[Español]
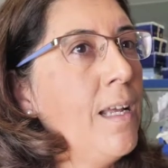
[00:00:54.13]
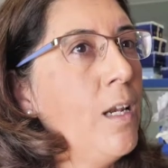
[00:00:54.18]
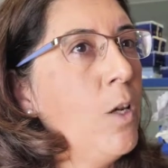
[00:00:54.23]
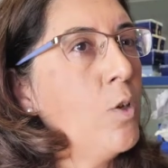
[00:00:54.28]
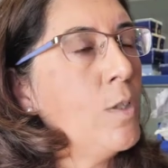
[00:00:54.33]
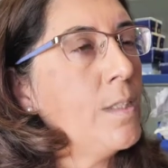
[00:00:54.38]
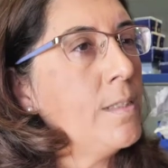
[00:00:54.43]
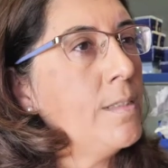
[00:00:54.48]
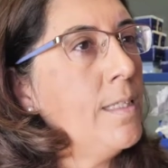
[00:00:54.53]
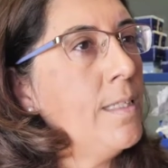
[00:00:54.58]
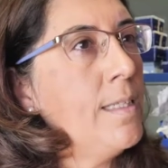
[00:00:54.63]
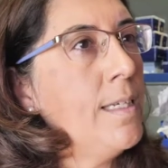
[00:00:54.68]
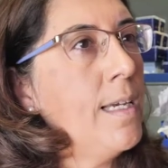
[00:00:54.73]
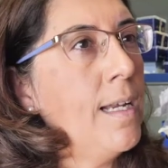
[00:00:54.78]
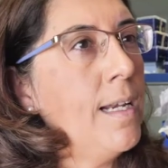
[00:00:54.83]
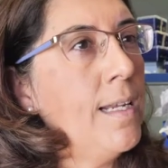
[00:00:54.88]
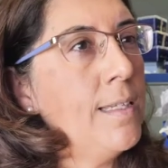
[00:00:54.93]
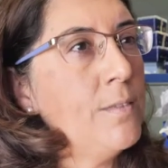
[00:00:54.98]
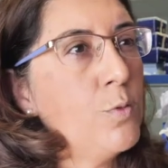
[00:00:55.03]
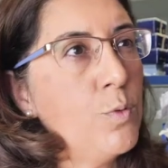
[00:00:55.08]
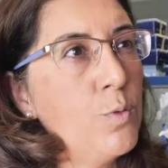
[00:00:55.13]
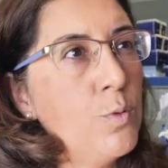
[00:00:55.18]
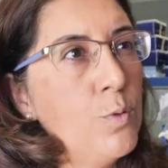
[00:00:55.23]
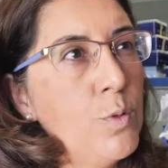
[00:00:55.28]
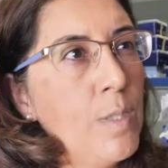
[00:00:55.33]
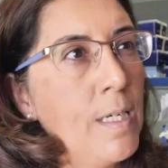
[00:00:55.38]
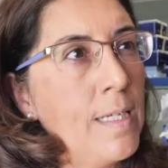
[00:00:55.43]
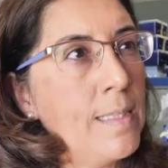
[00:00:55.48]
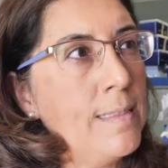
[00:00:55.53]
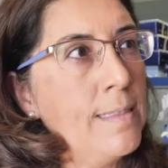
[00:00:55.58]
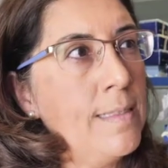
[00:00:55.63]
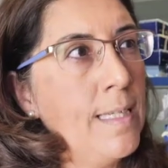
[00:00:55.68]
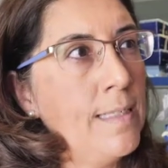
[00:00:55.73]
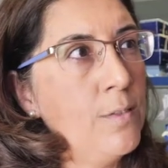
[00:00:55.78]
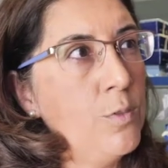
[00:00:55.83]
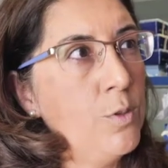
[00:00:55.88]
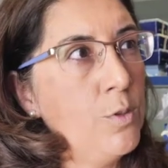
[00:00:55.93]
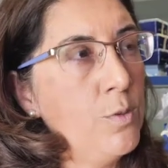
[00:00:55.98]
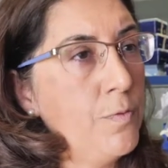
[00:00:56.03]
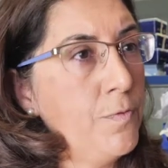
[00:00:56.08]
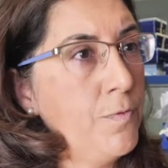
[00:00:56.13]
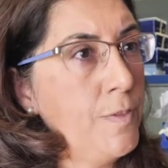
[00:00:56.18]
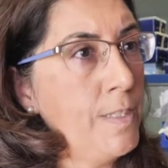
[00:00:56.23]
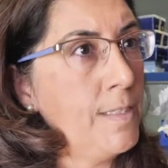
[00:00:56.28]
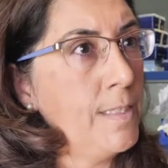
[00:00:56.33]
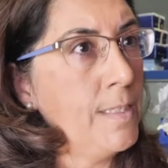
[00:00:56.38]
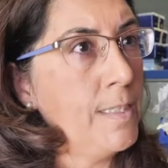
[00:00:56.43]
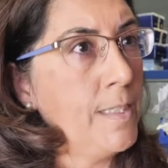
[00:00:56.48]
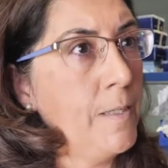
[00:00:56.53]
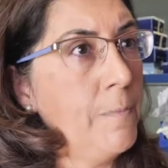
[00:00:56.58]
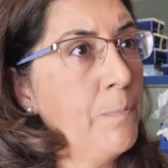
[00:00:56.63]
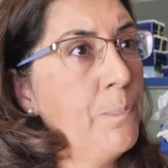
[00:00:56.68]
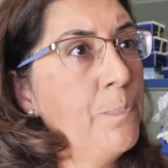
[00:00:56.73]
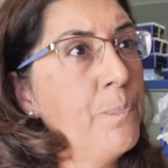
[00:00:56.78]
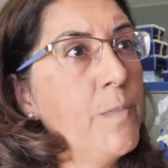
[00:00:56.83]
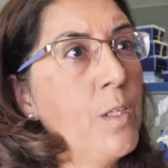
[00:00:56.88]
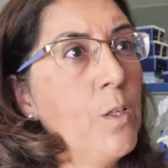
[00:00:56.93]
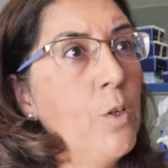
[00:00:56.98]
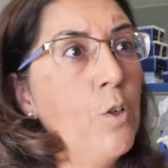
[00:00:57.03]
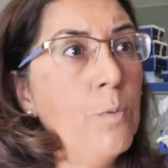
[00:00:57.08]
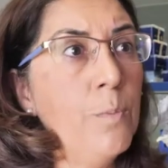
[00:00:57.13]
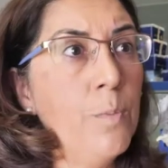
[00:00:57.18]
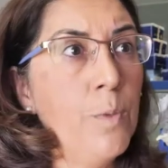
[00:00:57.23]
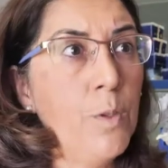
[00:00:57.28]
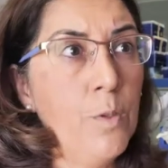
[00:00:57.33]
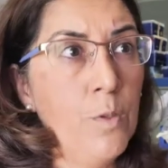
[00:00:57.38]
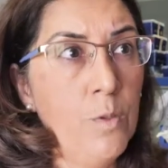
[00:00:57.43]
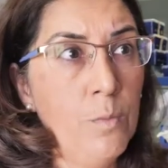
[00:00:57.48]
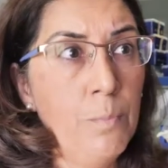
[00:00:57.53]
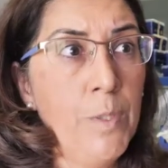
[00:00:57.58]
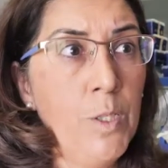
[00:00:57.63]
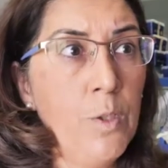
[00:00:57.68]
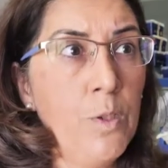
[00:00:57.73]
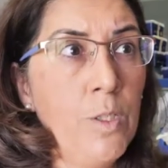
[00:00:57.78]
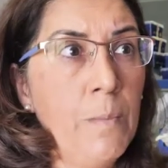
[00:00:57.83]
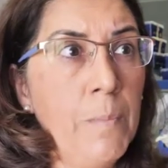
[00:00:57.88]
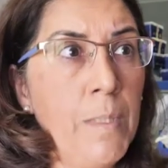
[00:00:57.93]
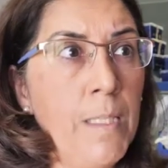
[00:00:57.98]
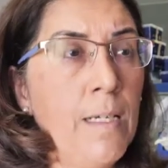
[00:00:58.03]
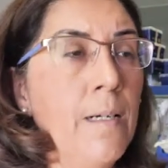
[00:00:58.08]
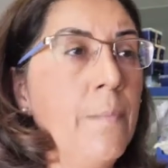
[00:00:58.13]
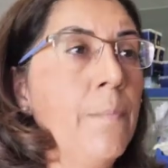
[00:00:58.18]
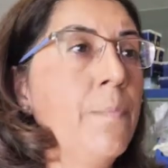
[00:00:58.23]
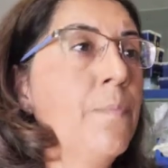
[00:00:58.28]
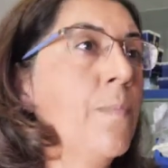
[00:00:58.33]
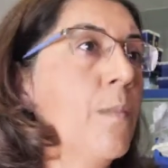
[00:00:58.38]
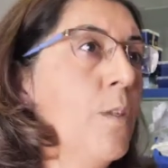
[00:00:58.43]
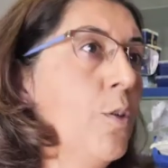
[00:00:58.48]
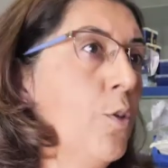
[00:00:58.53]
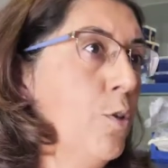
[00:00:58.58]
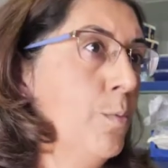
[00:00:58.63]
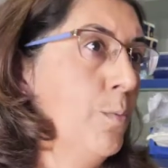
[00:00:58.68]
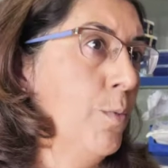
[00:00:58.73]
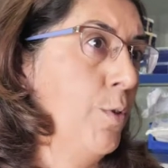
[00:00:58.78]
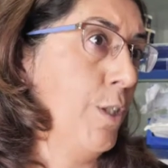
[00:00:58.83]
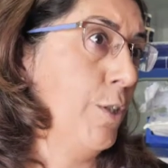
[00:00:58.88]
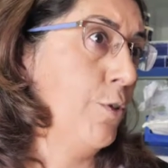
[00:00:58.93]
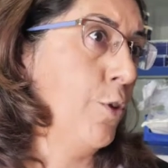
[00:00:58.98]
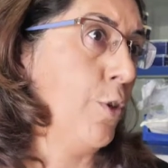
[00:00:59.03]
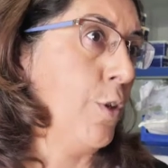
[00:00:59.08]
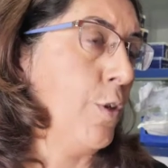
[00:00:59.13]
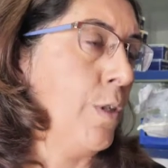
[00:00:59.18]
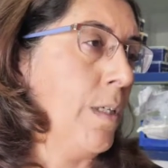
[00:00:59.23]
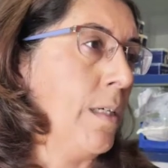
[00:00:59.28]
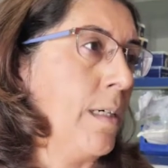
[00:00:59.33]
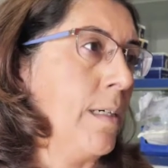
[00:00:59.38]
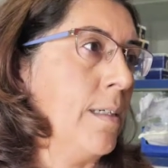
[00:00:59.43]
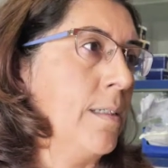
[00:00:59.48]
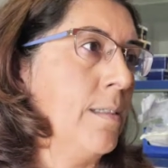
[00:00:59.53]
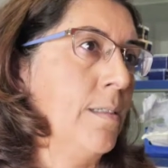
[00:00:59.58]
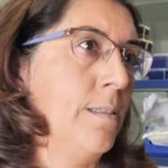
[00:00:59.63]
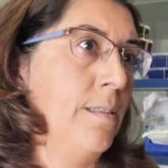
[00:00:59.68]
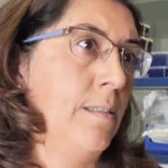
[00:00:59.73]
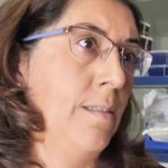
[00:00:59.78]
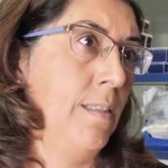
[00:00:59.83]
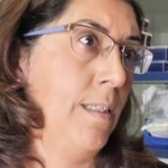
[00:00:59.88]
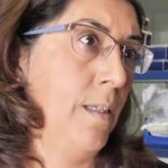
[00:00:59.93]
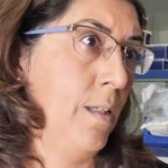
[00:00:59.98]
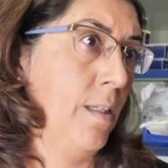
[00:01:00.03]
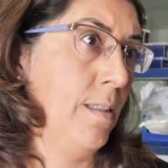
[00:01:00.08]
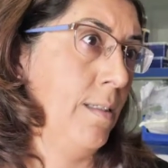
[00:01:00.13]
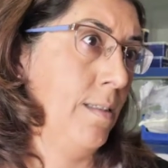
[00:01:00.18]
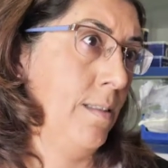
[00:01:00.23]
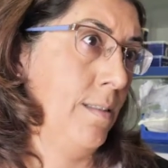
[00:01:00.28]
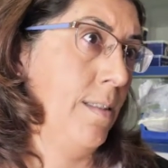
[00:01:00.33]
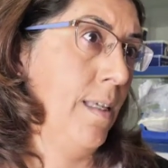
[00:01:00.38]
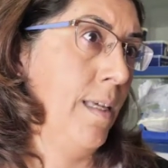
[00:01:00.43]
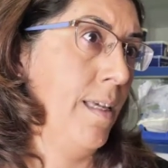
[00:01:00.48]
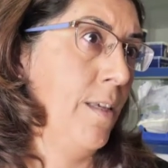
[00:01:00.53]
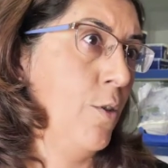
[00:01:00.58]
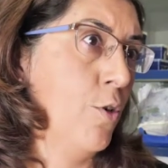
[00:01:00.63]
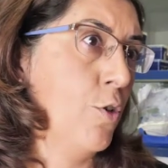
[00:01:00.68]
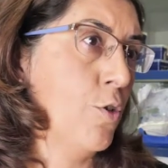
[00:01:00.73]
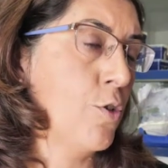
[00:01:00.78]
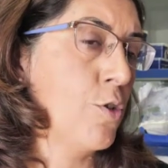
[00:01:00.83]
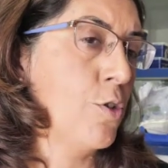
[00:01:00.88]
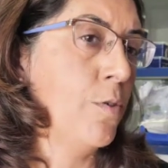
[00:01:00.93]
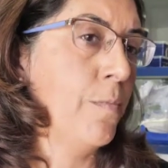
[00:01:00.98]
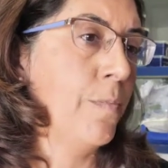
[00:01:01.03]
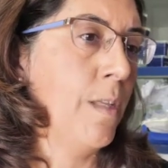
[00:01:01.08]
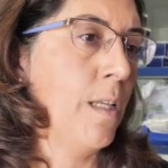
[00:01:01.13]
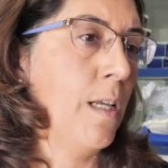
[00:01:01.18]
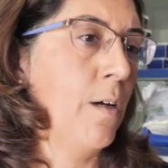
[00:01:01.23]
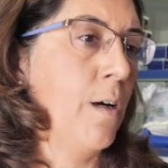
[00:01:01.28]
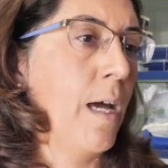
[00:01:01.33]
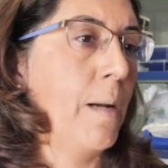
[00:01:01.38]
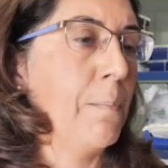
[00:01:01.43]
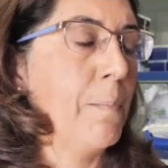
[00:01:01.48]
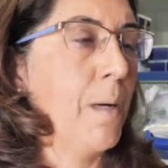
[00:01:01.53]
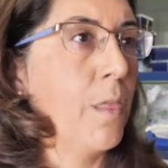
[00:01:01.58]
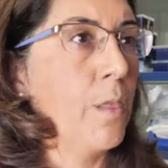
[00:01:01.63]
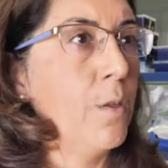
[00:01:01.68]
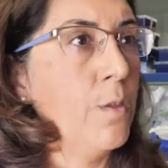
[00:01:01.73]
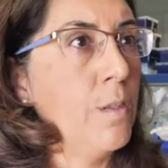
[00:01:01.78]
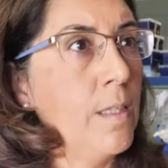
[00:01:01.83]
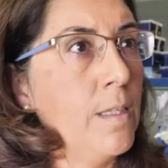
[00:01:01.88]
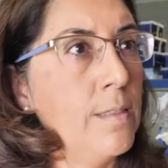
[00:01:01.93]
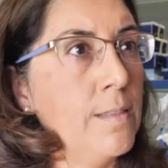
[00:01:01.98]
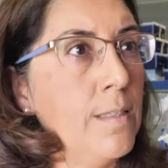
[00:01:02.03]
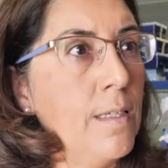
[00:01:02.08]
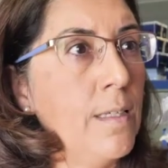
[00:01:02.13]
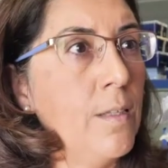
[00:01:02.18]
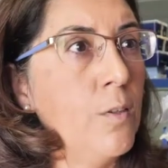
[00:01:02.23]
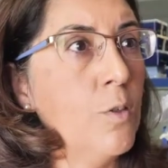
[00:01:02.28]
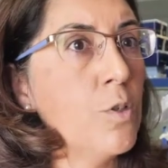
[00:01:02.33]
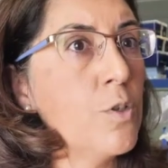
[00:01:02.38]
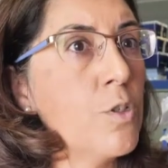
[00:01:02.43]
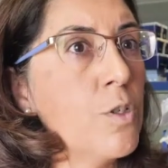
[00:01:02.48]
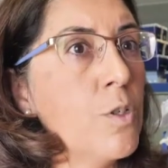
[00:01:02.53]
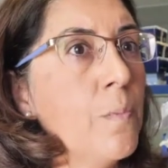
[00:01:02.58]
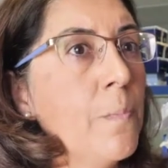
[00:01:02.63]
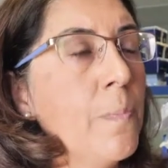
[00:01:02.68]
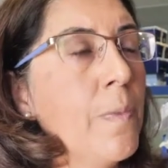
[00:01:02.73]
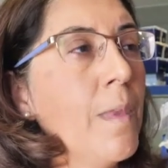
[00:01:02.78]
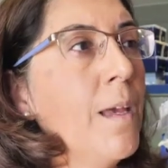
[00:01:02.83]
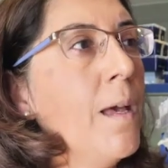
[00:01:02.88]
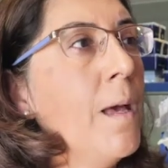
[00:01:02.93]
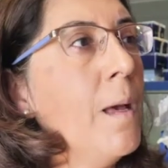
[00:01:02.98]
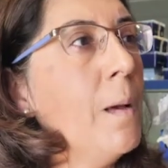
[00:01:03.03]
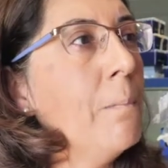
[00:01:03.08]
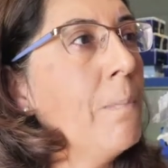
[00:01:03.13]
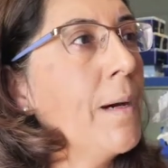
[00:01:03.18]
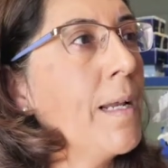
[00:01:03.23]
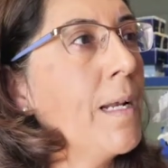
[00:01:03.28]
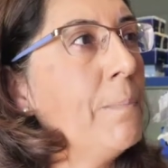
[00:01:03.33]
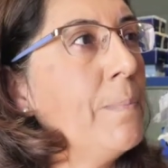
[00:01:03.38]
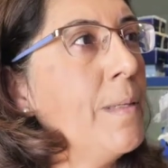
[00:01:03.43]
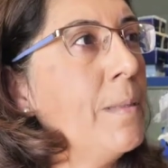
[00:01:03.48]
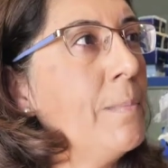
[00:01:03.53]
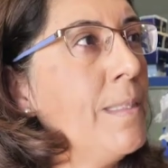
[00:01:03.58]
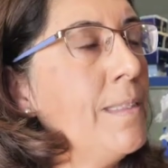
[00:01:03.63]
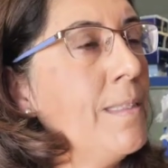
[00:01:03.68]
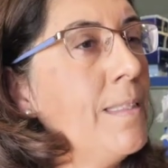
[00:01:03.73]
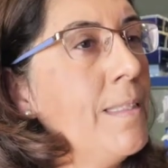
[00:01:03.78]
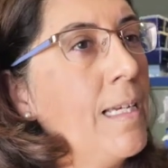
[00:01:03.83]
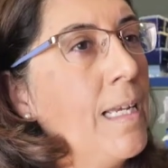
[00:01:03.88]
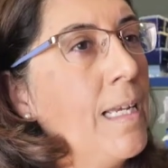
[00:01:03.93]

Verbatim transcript: lo que sería la estructura tanto física como bioquímica como histológica del tejido óseo, de los armazones del tejido óseo, para permitir